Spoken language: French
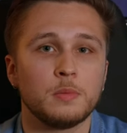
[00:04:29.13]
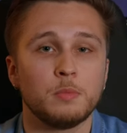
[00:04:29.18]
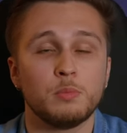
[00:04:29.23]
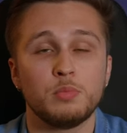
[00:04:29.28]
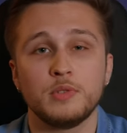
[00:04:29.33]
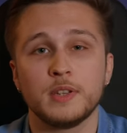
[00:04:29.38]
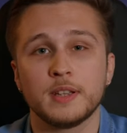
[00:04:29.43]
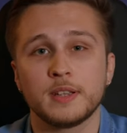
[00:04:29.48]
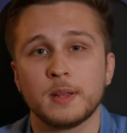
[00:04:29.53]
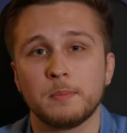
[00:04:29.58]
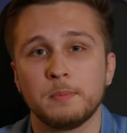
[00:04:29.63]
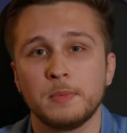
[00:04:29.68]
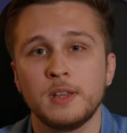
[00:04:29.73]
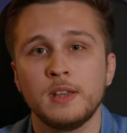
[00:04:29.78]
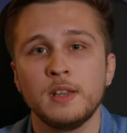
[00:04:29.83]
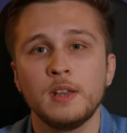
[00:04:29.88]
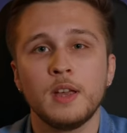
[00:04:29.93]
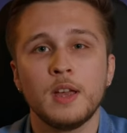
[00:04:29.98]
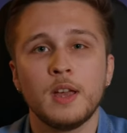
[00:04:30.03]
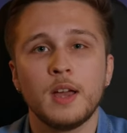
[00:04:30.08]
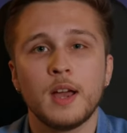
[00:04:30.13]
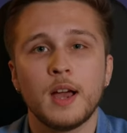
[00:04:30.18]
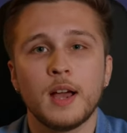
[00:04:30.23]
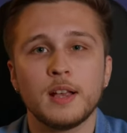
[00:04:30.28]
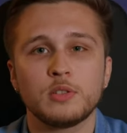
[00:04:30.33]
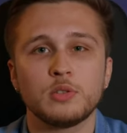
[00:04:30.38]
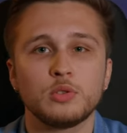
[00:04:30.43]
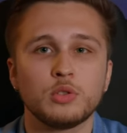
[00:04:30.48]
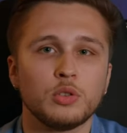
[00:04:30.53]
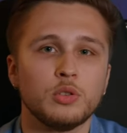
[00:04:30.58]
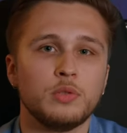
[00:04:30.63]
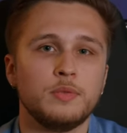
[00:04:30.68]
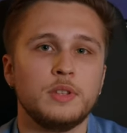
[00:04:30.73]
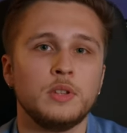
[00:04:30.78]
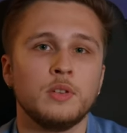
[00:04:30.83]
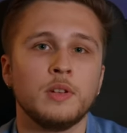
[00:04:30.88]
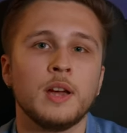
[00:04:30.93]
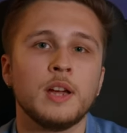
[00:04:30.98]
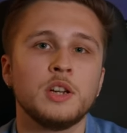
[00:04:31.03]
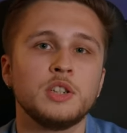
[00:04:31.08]
plus adaptés à ce genre de
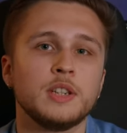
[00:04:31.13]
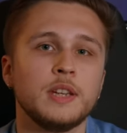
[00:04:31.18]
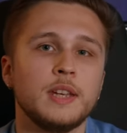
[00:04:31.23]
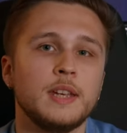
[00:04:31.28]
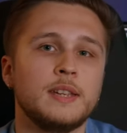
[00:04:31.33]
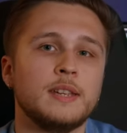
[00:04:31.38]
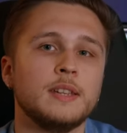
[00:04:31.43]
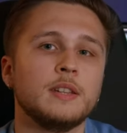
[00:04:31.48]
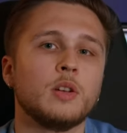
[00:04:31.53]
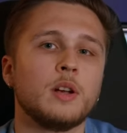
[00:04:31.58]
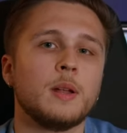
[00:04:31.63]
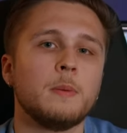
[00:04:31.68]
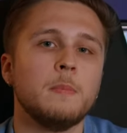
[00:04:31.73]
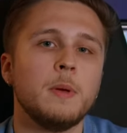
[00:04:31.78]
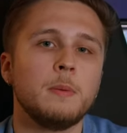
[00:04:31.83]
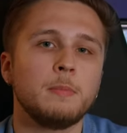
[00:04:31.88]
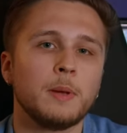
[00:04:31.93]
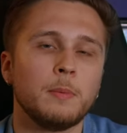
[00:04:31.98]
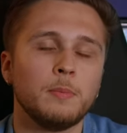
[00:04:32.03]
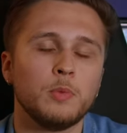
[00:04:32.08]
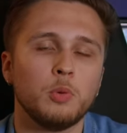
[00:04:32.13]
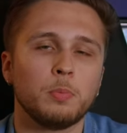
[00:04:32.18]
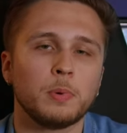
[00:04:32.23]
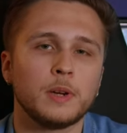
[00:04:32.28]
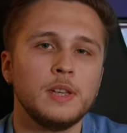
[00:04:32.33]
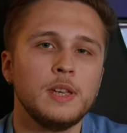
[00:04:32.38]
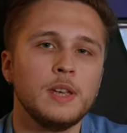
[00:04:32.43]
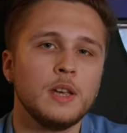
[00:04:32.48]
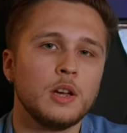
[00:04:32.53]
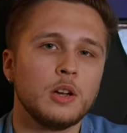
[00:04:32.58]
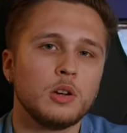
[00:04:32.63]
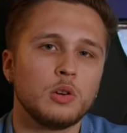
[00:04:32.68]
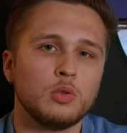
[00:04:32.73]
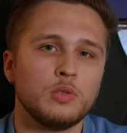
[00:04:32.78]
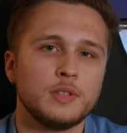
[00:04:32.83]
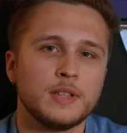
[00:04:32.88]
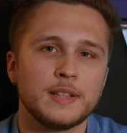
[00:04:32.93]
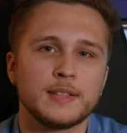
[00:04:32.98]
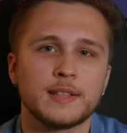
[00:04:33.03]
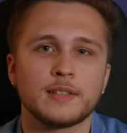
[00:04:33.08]
visionnage et qui est dans la même gamme de prix que le
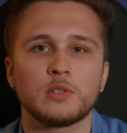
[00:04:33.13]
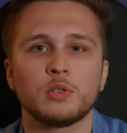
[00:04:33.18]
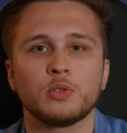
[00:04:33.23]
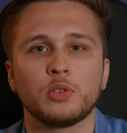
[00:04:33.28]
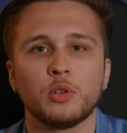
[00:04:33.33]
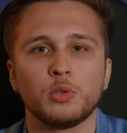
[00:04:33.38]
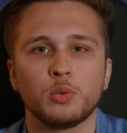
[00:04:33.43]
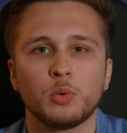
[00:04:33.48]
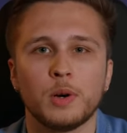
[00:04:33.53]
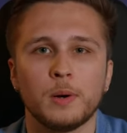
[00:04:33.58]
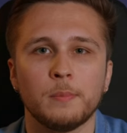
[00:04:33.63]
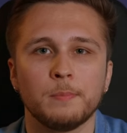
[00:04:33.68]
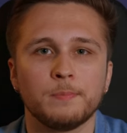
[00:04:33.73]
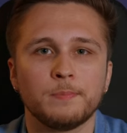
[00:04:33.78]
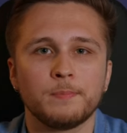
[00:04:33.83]
Z533.